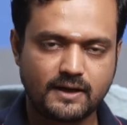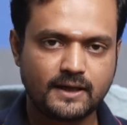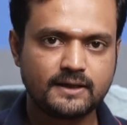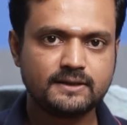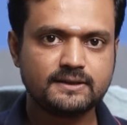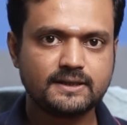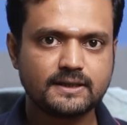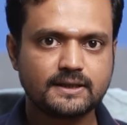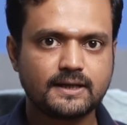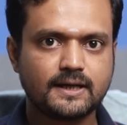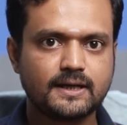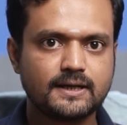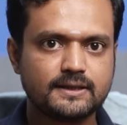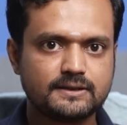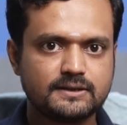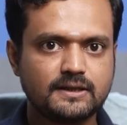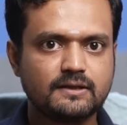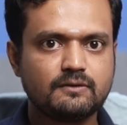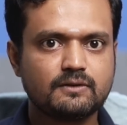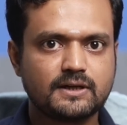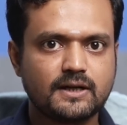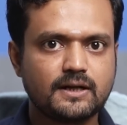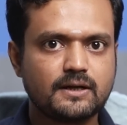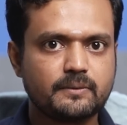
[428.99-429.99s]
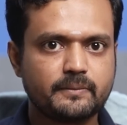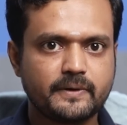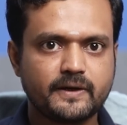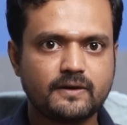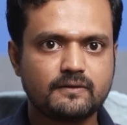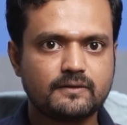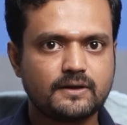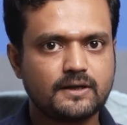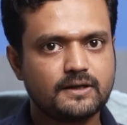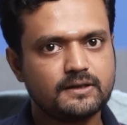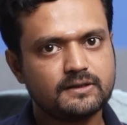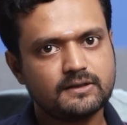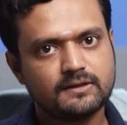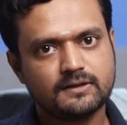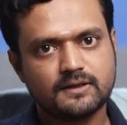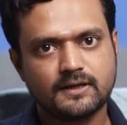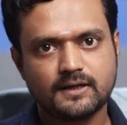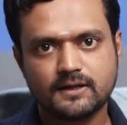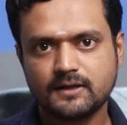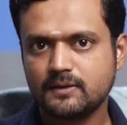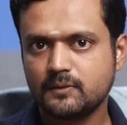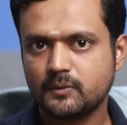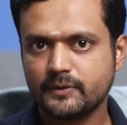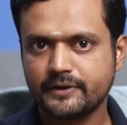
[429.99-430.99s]
வாழ்ந்த காலத்தில் அவங்க நல்லபடியாக
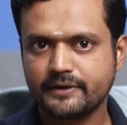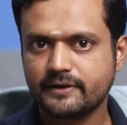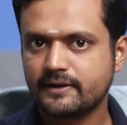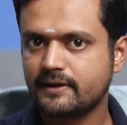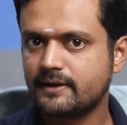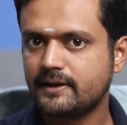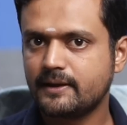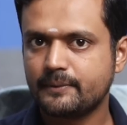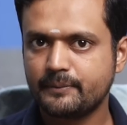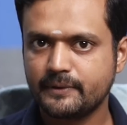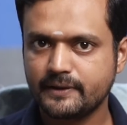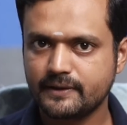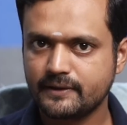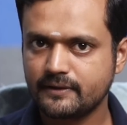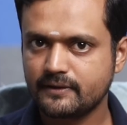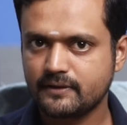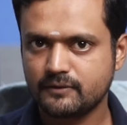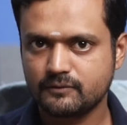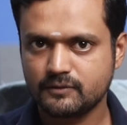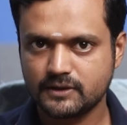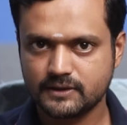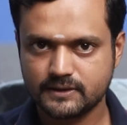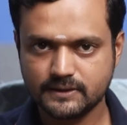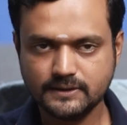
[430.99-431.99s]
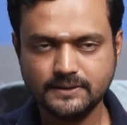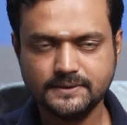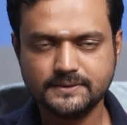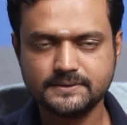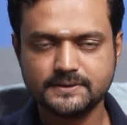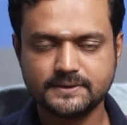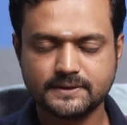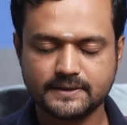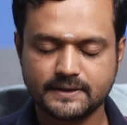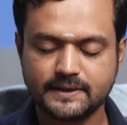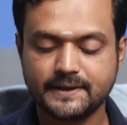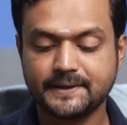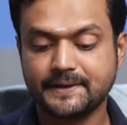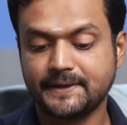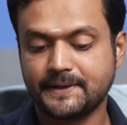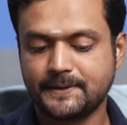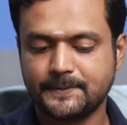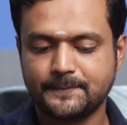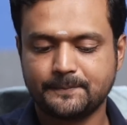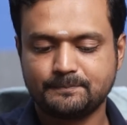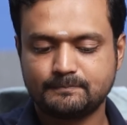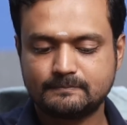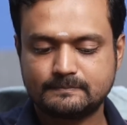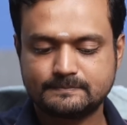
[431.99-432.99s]
வாழ்ந்துருந்தாங்கன்னா உயர்நிலை அப்படிங்கிறது அவங்களுக்கு
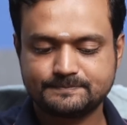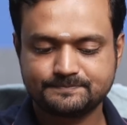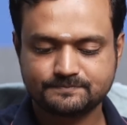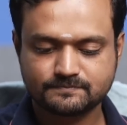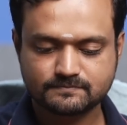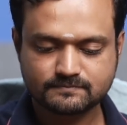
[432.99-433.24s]
கிடைக்கும்